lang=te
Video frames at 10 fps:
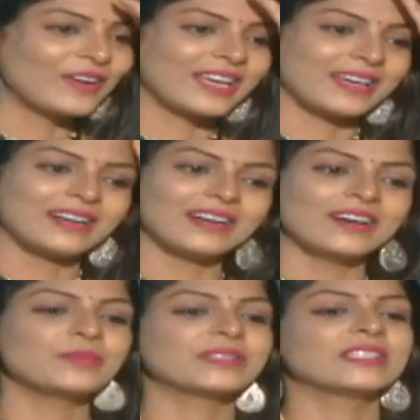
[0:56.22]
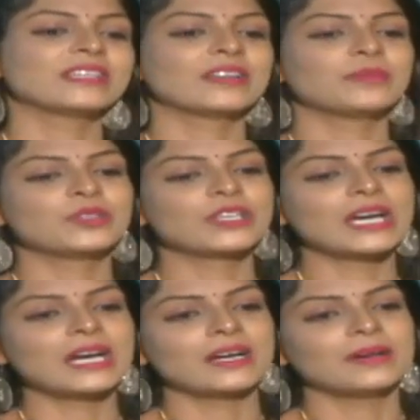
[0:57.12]
ఓకే అనుప్రసాద్ గారు
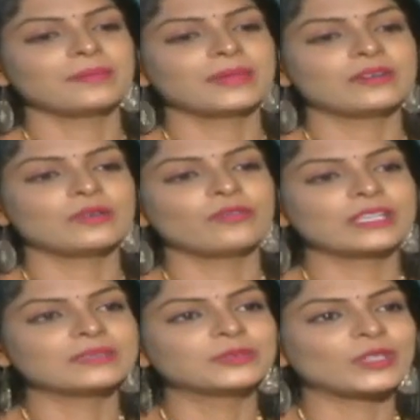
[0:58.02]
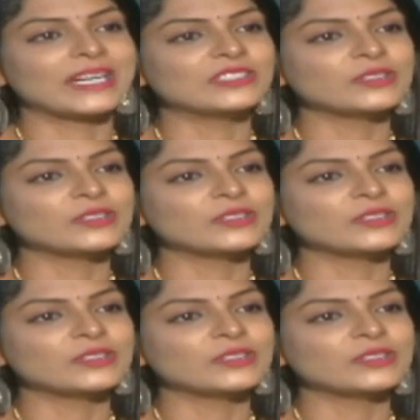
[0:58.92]
ముందుగా మీకు వెల్కమ్ టు ఐ